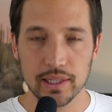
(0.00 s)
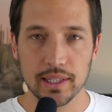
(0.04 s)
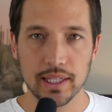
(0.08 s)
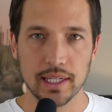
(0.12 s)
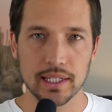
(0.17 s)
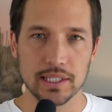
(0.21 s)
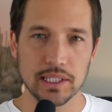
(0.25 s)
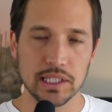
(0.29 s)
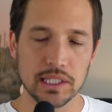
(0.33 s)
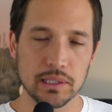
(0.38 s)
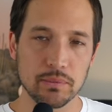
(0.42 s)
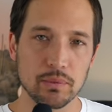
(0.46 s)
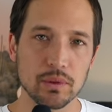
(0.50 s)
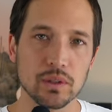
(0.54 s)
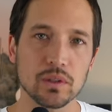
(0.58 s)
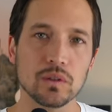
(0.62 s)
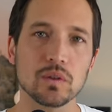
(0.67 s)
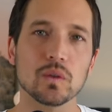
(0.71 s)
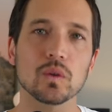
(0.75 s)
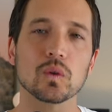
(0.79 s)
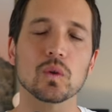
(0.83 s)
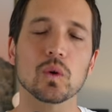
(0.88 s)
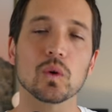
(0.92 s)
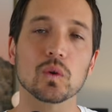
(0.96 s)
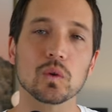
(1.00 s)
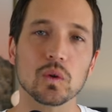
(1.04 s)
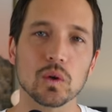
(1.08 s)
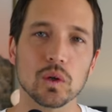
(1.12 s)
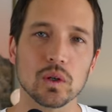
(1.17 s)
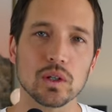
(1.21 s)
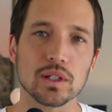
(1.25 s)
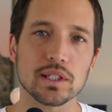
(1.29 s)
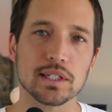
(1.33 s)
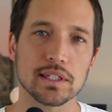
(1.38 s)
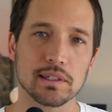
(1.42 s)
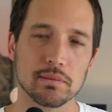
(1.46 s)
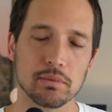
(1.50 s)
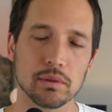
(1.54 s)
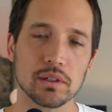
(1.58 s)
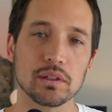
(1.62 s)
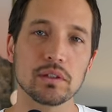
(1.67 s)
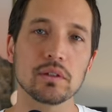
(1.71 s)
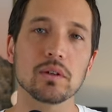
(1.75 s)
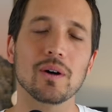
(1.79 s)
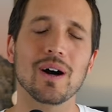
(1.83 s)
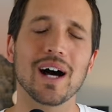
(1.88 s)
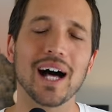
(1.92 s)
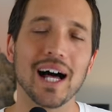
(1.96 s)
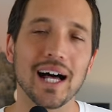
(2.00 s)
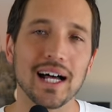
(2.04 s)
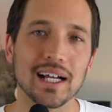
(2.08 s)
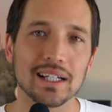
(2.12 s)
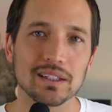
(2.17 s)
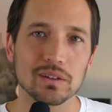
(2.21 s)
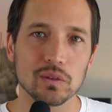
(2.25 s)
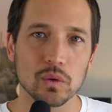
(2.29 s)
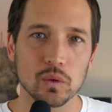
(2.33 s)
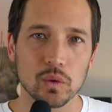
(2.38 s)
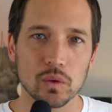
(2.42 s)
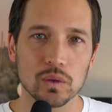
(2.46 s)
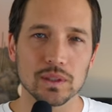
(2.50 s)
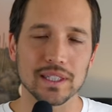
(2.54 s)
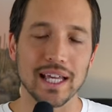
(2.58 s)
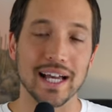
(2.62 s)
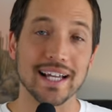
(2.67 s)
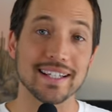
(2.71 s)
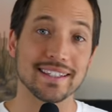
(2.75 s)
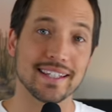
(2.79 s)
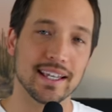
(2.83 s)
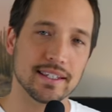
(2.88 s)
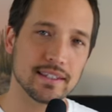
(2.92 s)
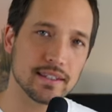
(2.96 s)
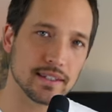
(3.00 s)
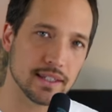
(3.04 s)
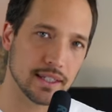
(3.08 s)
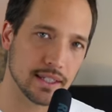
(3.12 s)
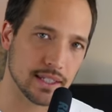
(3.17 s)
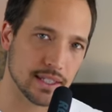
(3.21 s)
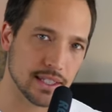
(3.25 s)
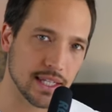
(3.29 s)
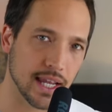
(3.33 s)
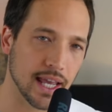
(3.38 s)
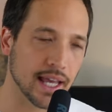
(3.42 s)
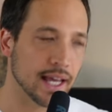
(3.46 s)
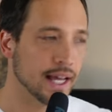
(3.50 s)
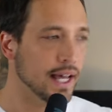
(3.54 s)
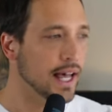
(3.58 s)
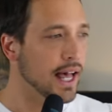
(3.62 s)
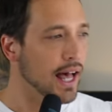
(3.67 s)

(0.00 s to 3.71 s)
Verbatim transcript: ね、自分の心、自分のハートを大切にして、